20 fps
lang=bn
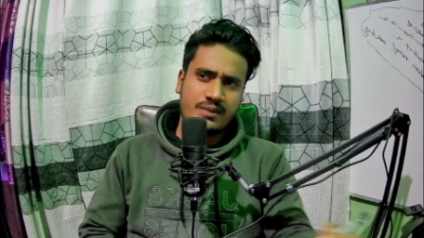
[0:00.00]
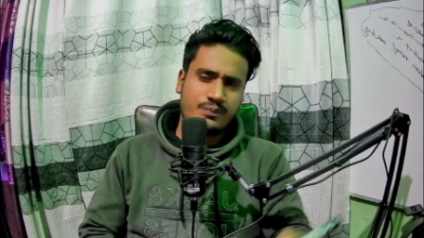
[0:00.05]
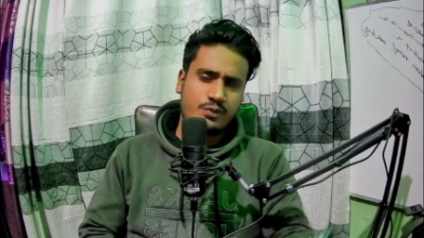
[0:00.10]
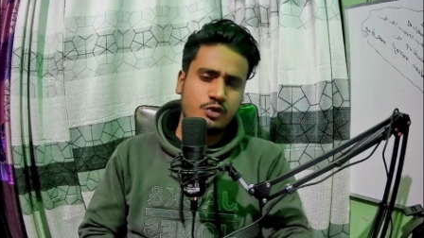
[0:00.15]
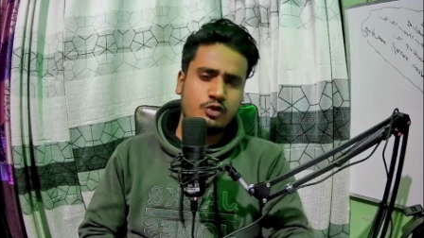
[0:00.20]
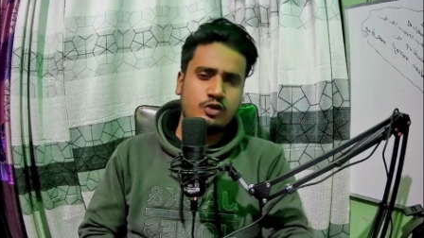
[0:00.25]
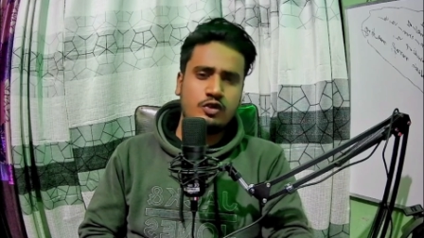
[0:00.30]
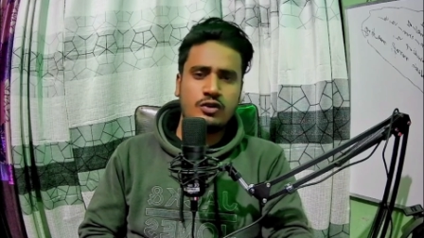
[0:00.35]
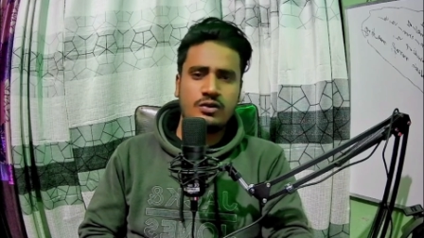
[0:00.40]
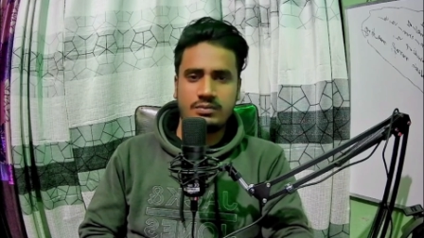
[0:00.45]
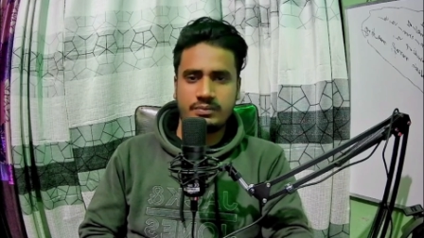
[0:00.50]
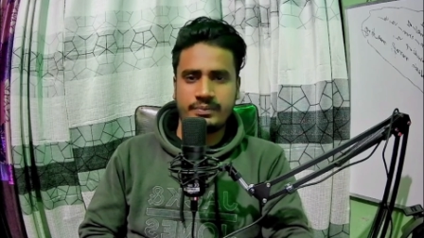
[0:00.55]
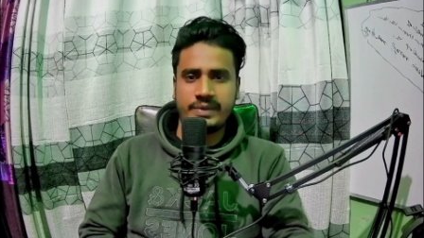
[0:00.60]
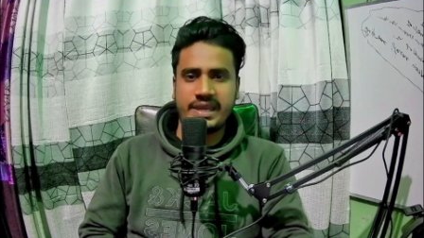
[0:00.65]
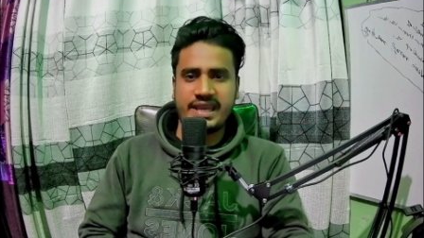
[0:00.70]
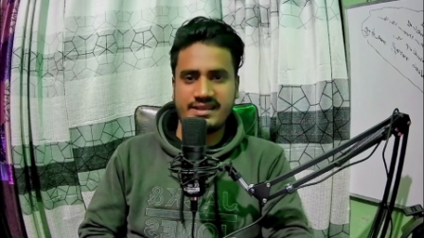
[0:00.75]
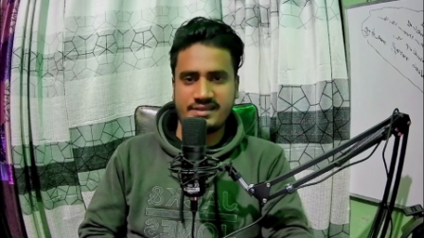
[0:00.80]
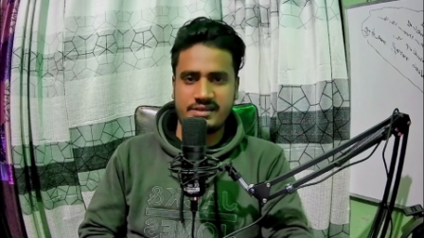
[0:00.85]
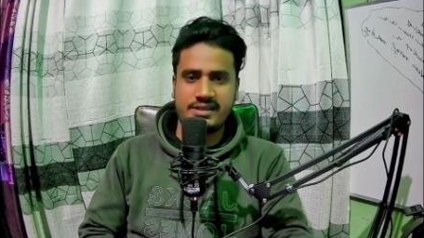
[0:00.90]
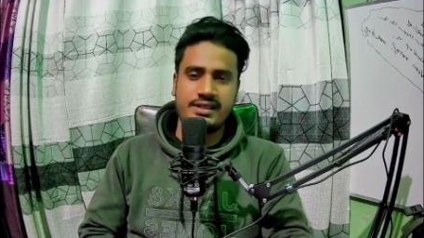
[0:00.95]
প্রথম
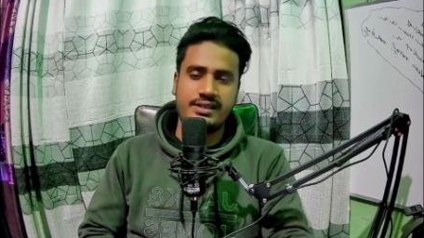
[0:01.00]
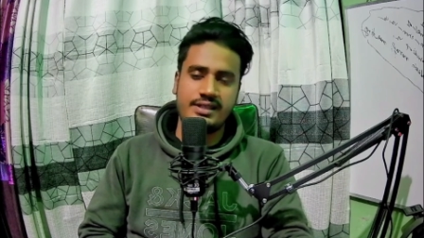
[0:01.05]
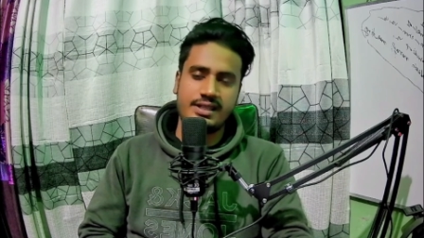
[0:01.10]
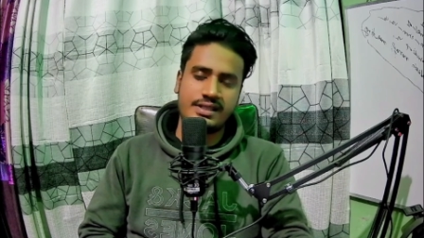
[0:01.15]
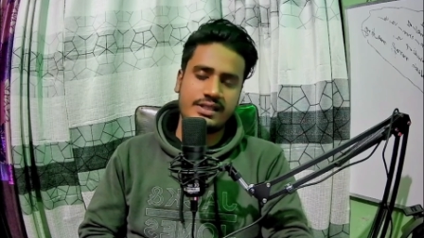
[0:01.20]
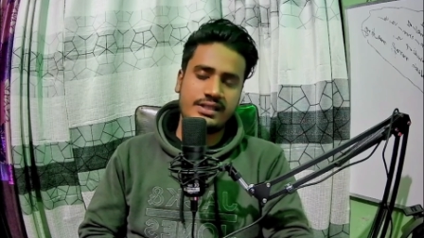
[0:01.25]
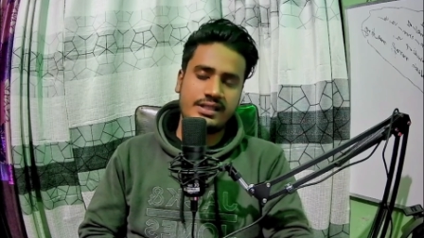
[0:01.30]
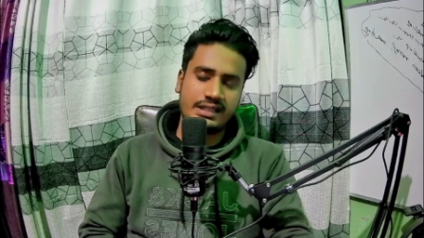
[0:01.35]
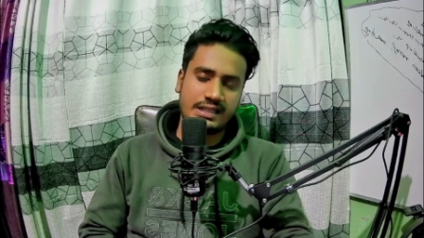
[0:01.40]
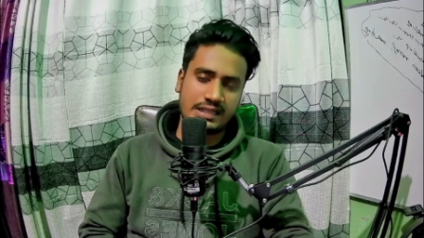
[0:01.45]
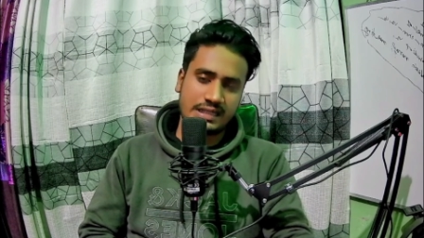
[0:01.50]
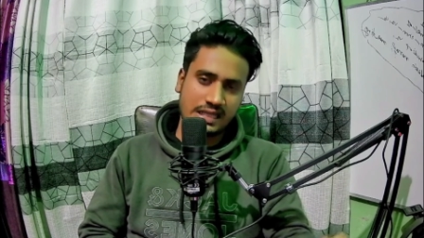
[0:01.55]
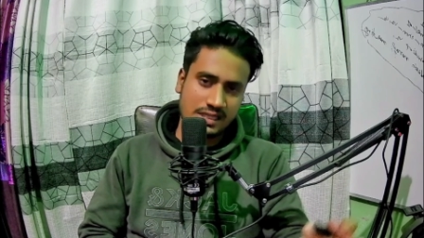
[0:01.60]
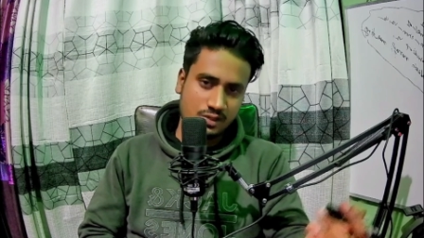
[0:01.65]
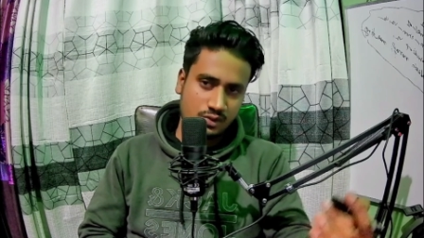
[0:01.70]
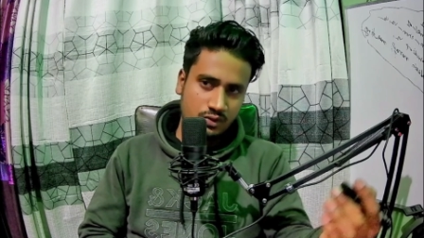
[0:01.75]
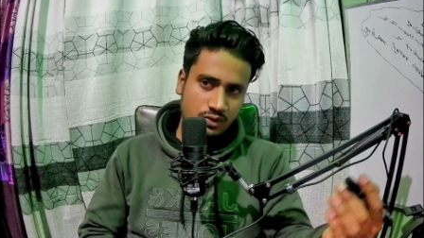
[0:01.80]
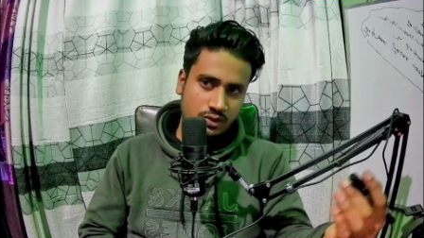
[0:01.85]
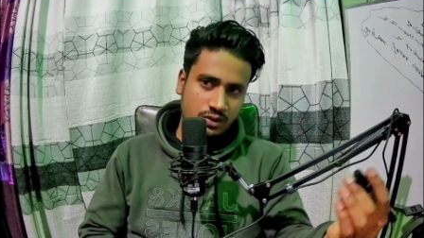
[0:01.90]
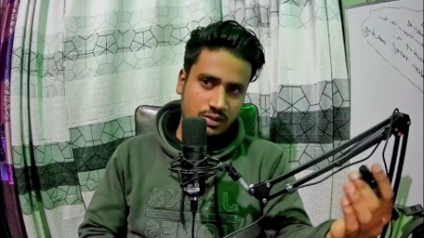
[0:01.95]
ব্যাচ যেটা সেটার
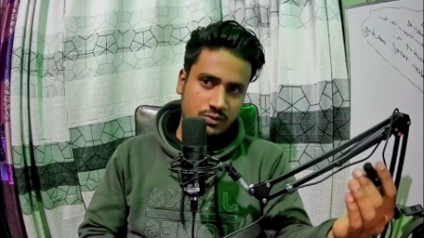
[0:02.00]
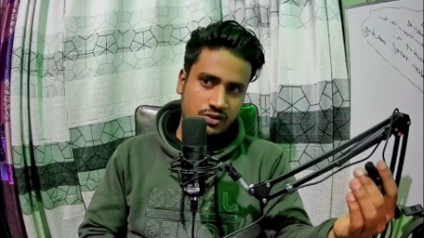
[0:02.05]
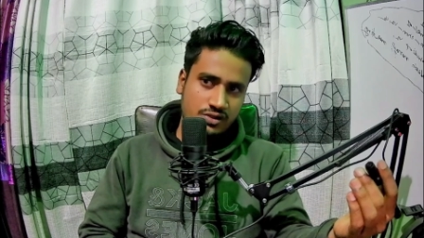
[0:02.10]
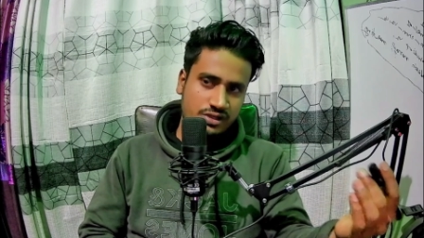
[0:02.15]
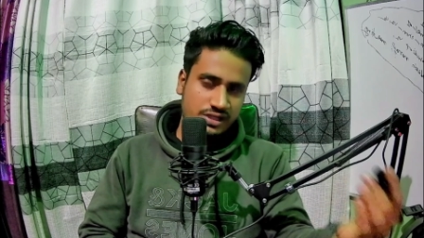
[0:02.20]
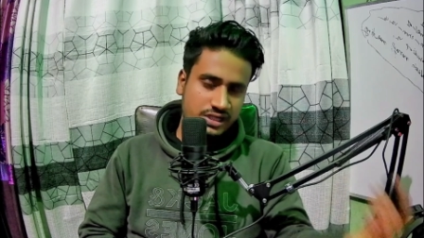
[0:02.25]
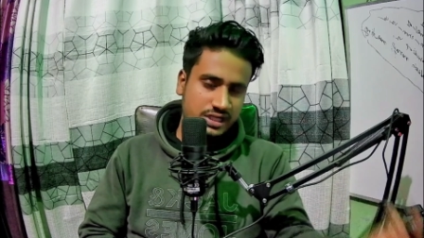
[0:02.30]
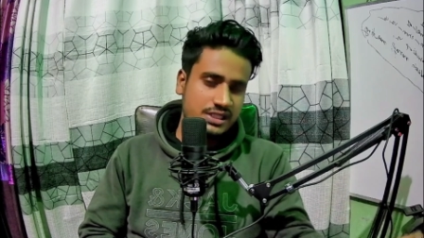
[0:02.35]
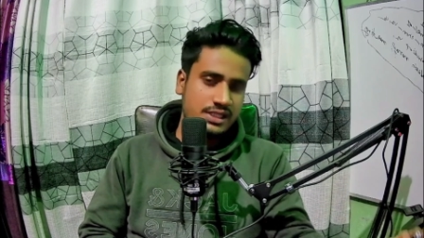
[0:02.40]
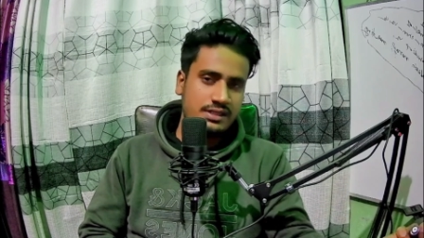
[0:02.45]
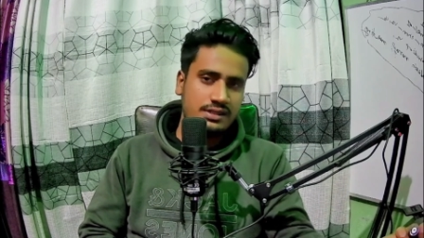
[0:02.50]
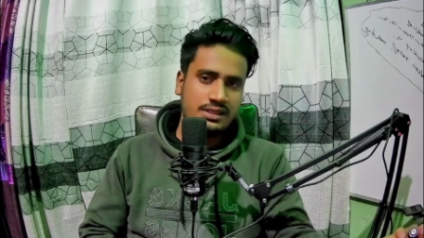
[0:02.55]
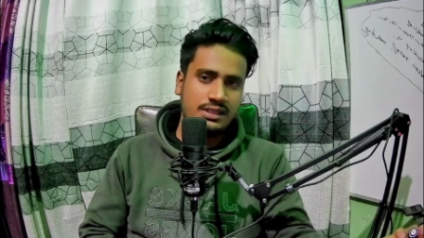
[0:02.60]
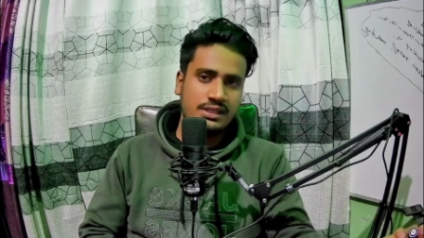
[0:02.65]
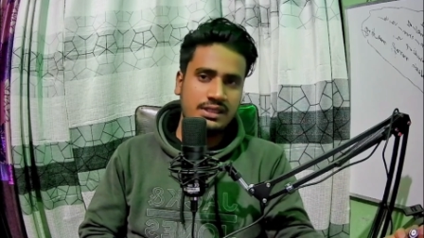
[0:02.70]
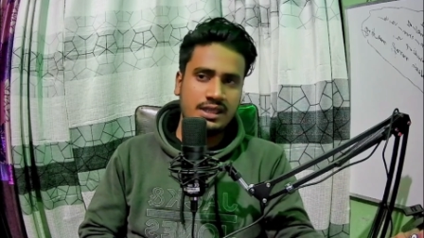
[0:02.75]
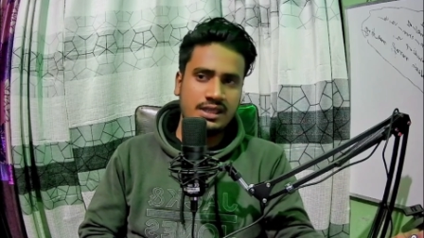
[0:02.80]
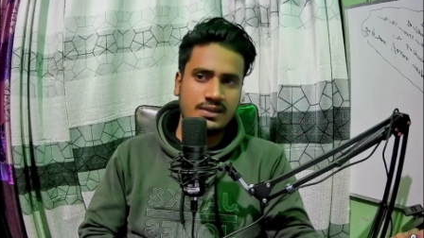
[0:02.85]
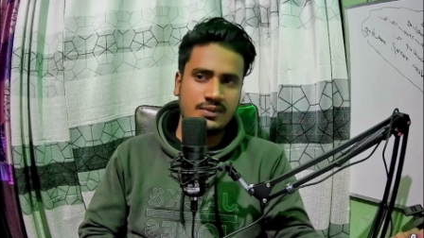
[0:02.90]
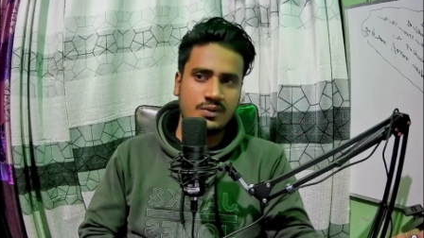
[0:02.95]
ক্লাসগুলো অলমোস্ট শেষের
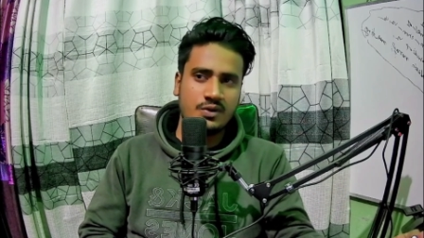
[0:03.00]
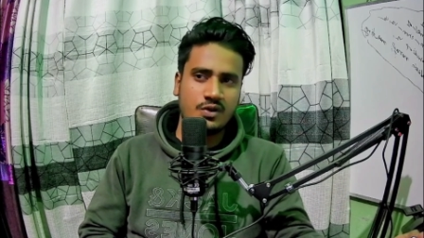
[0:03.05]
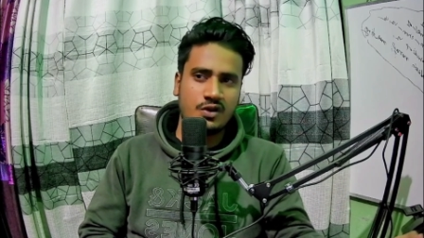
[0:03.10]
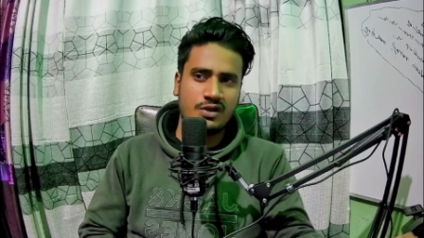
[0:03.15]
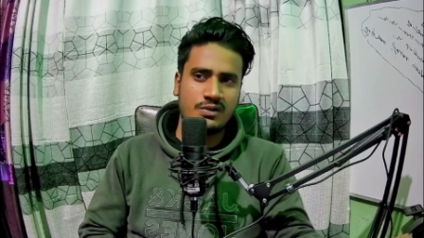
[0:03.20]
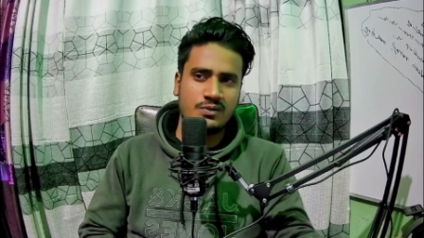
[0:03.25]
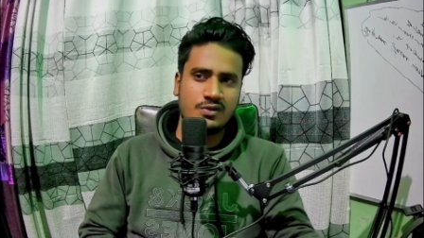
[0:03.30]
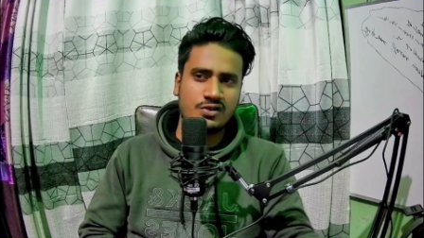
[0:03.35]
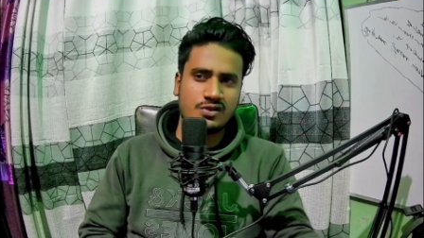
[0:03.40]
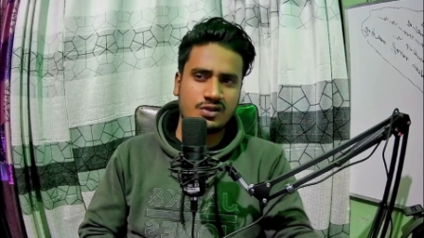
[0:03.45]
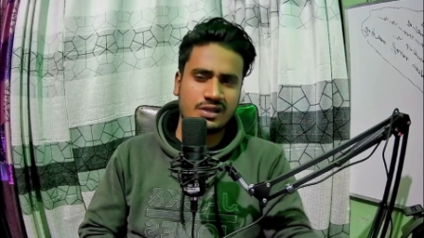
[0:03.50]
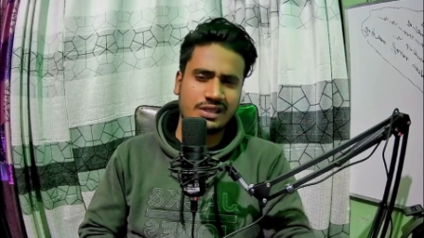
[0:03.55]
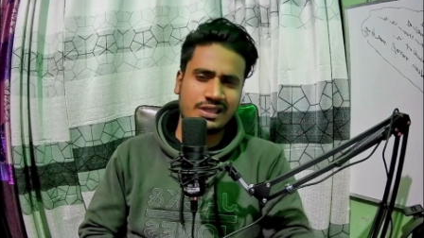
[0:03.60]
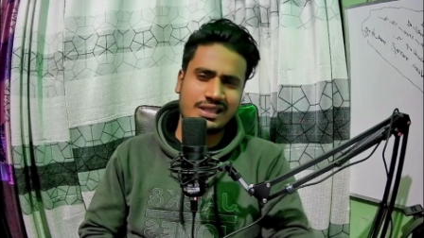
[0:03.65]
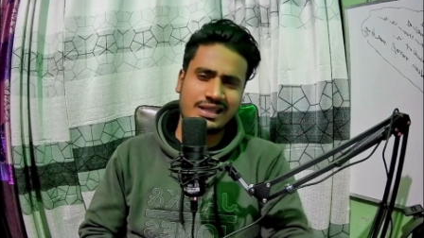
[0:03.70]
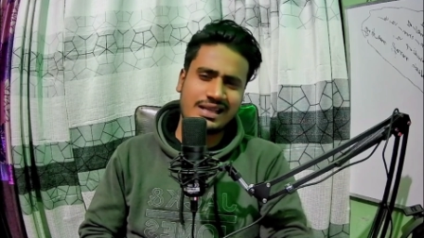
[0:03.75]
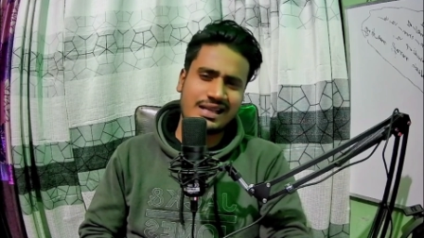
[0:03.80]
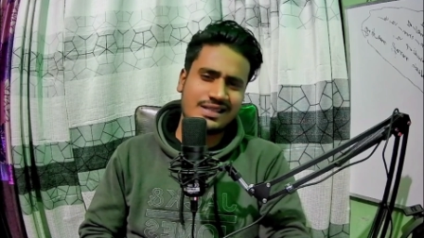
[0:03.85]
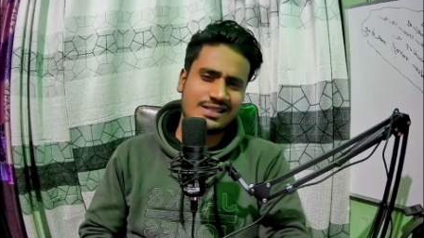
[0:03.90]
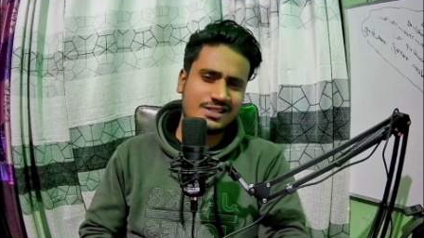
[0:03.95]
দিকে এবং অলমোস্ট অনেকে
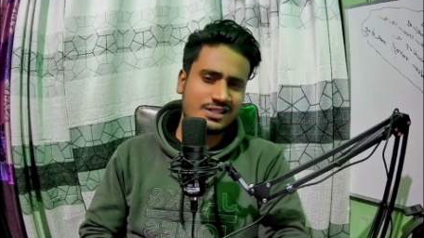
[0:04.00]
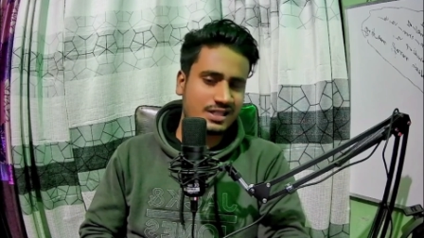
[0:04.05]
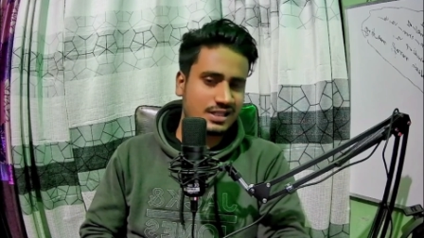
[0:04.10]
কাজ